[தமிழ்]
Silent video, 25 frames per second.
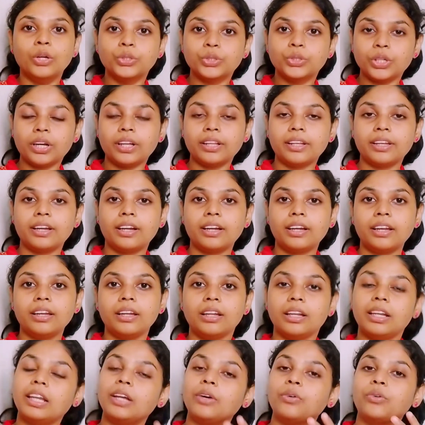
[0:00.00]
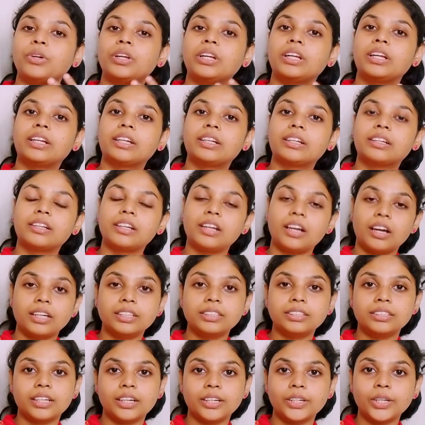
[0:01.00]
ஸோ அதனால நல்ல ஒரு
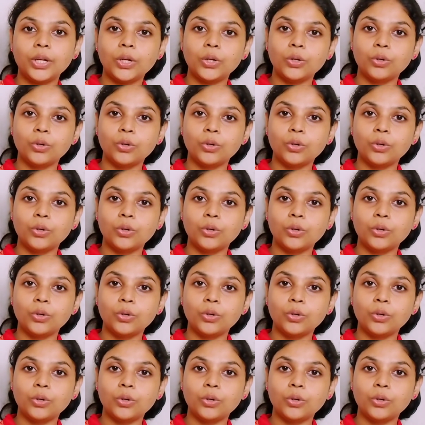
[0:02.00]
கிளாஸான